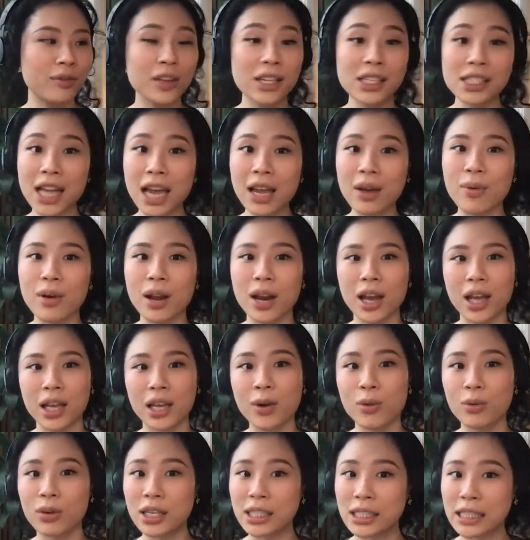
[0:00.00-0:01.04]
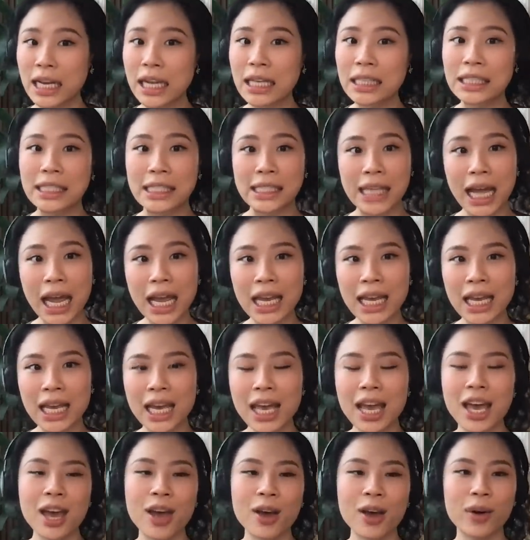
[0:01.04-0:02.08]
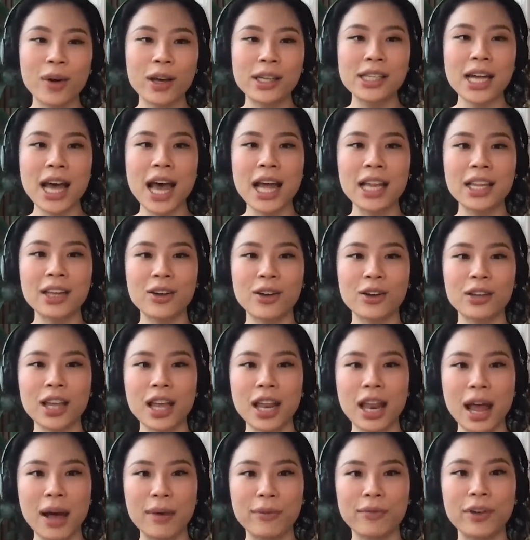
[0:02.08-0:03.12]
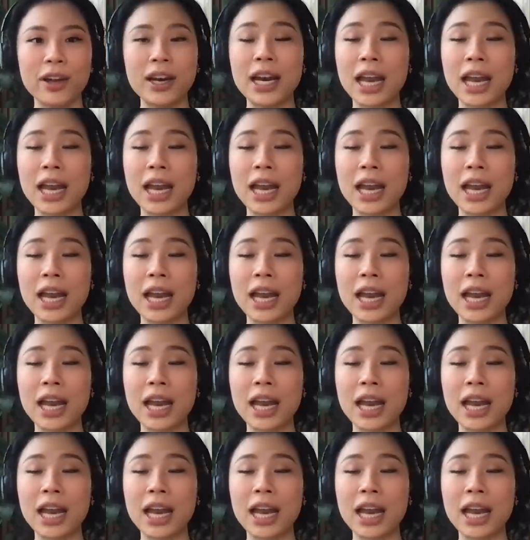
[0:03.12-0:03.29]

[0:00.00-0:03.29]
viết sách hoặc là hiệu đính sách dịch sách ngoài ra thì có thể làm ừ.